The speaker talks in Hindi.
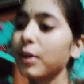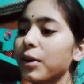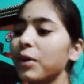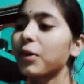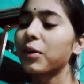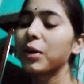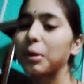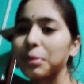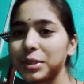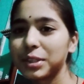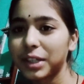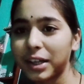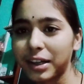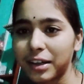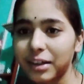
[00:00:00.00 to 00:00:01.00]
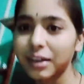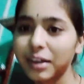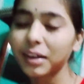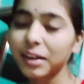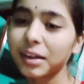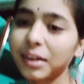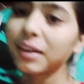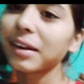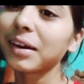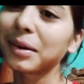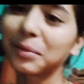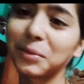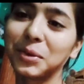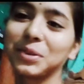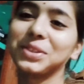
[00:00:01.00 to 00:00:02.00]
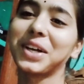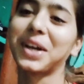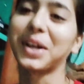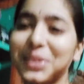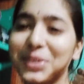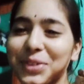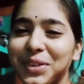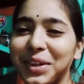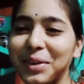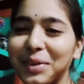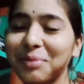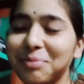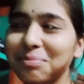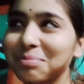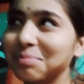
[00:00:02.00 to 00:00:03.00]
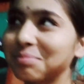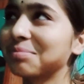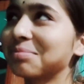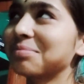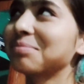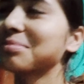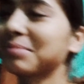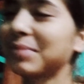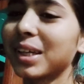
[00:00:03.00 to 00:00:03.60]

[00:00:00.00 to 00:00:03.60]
और अभी जगाना है हम लोग जाग चुके हैं मेरी